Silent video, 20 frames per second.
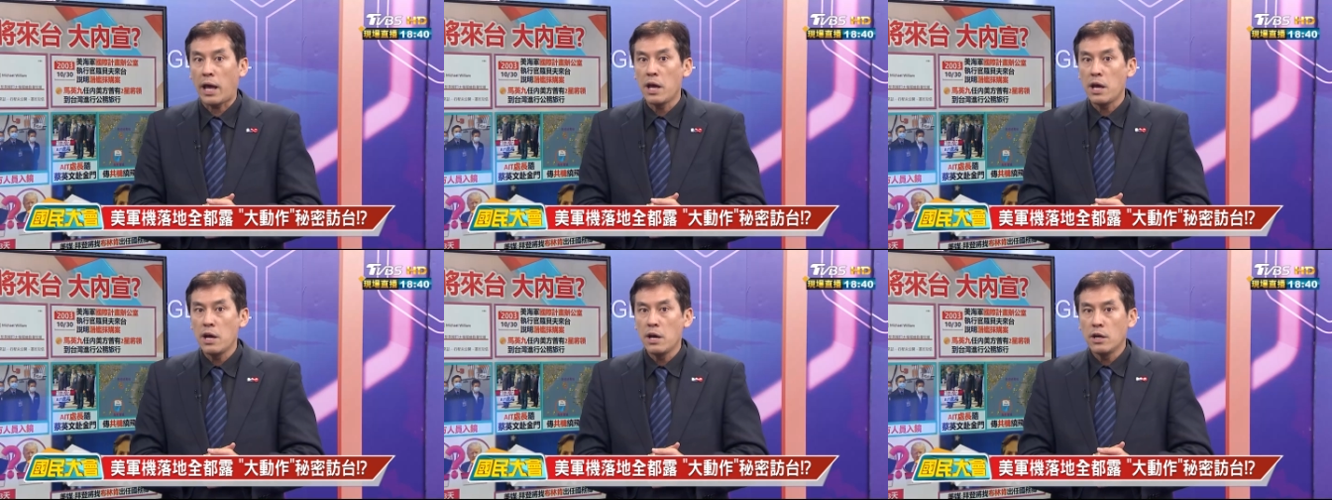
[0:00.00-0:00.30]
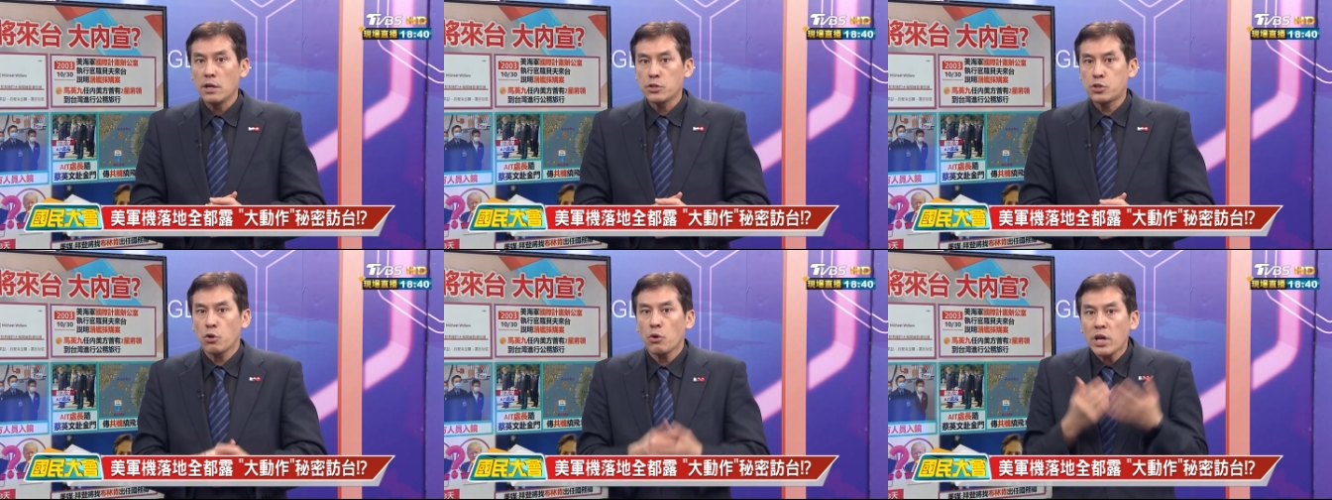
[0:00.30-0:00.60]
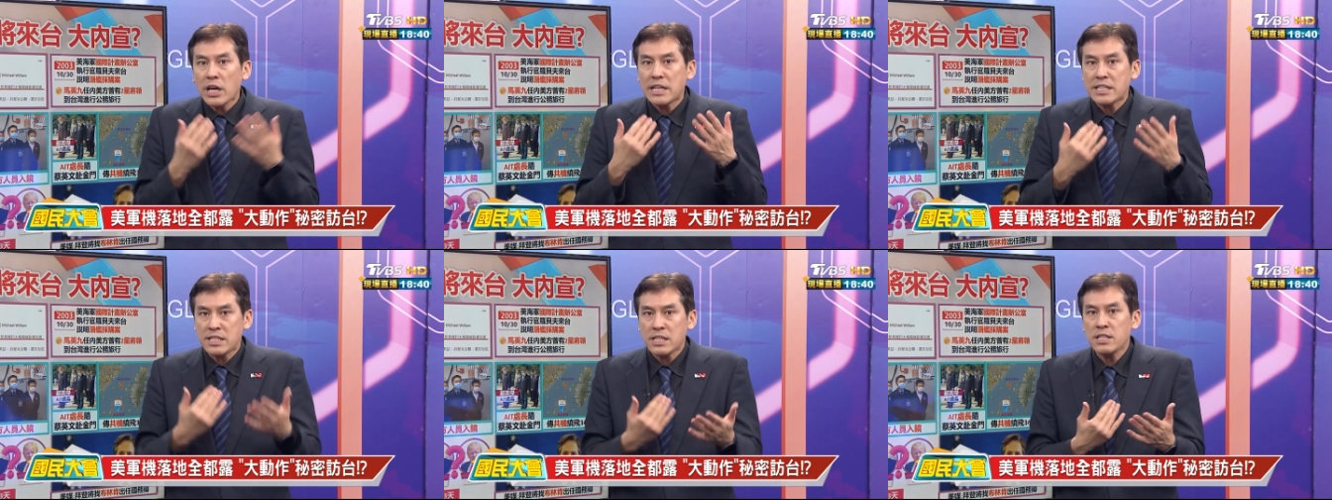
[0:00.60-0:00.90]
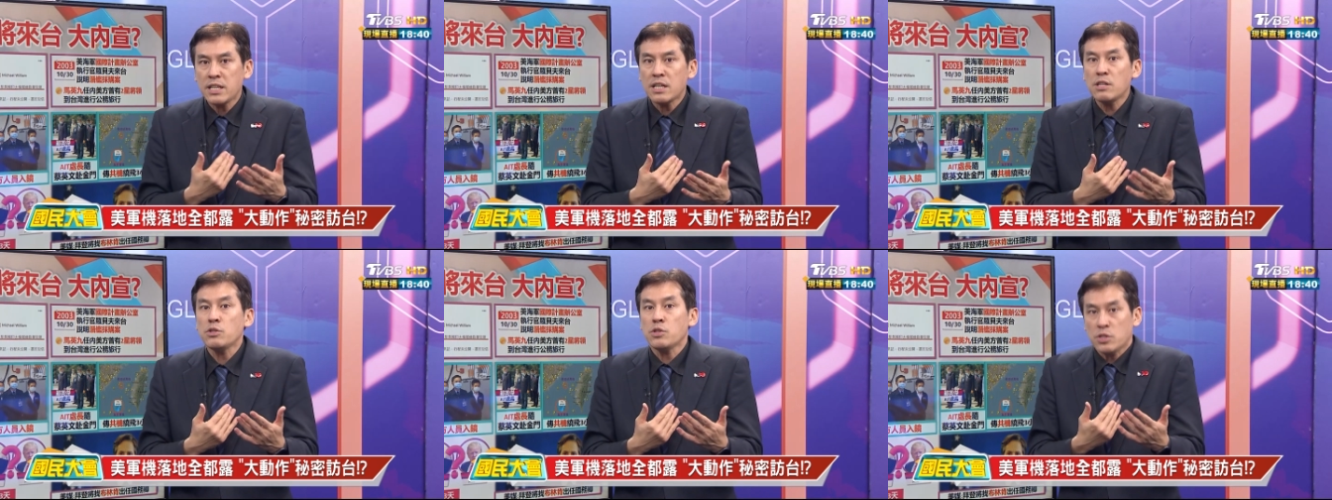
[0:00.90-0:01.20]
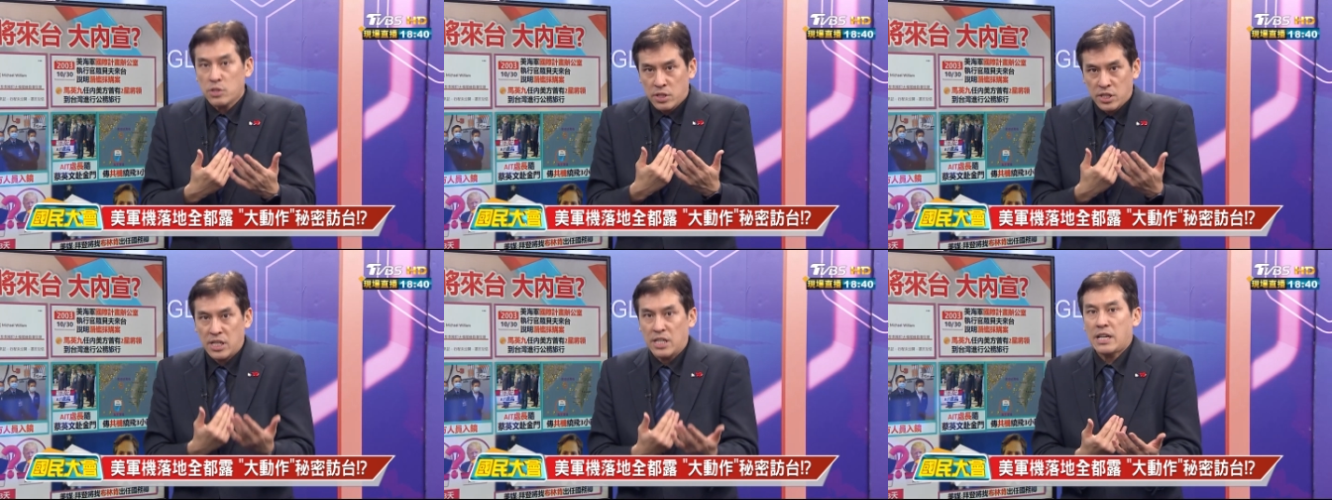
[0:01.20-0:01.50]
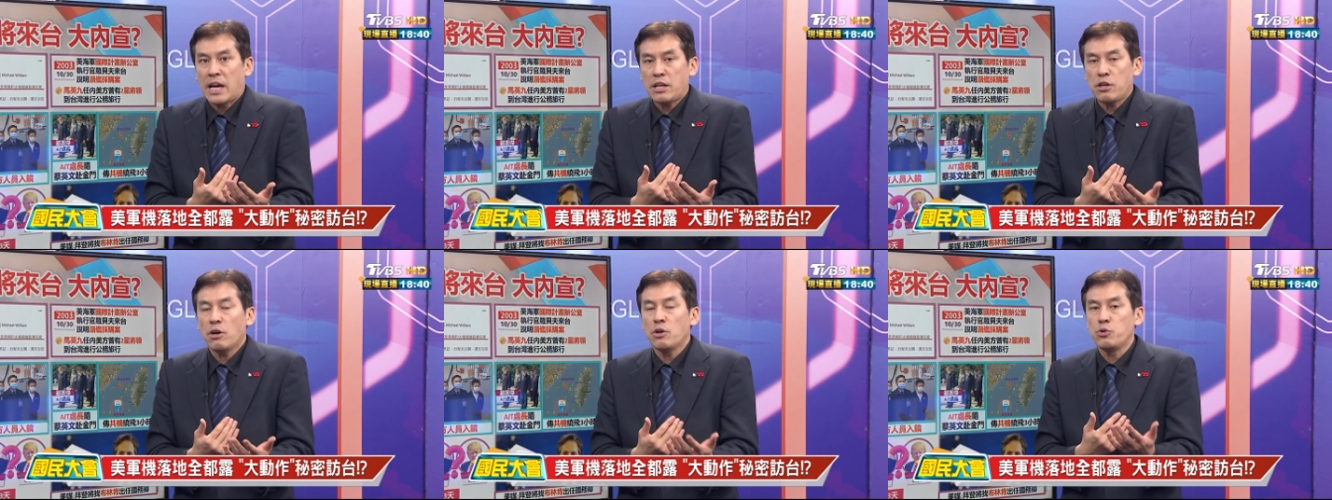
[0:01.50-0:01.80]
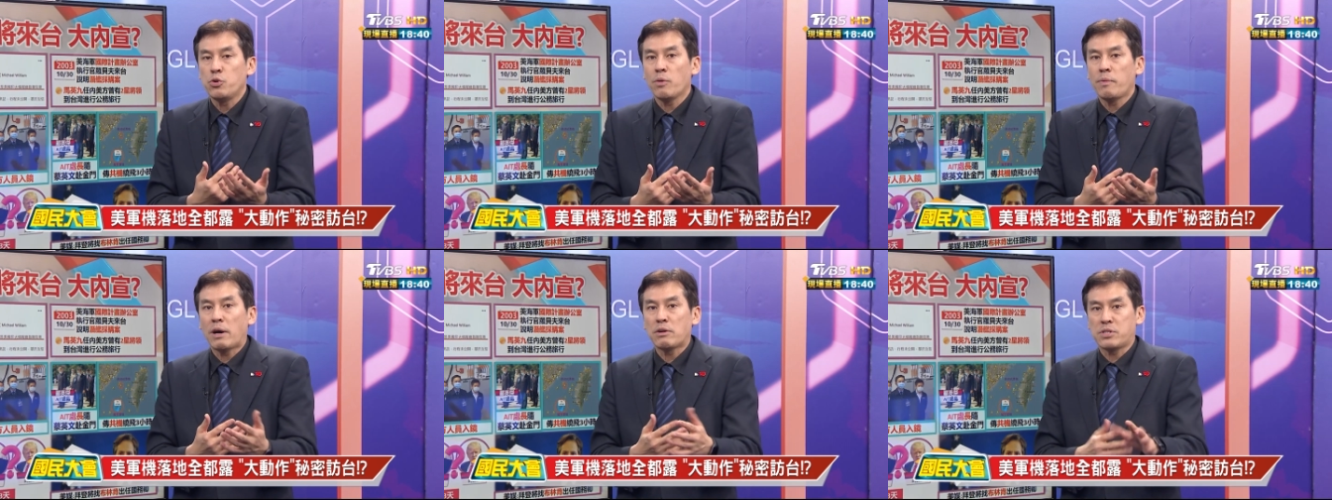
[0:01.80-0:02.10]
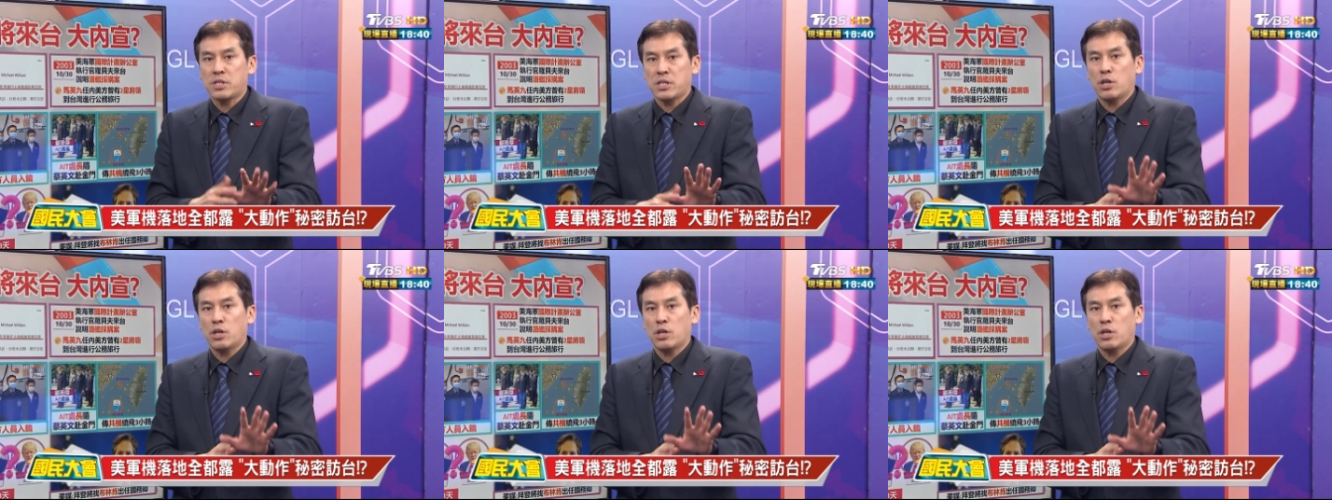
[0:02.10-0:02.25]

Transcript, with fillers: 来，所以今天显然有很多报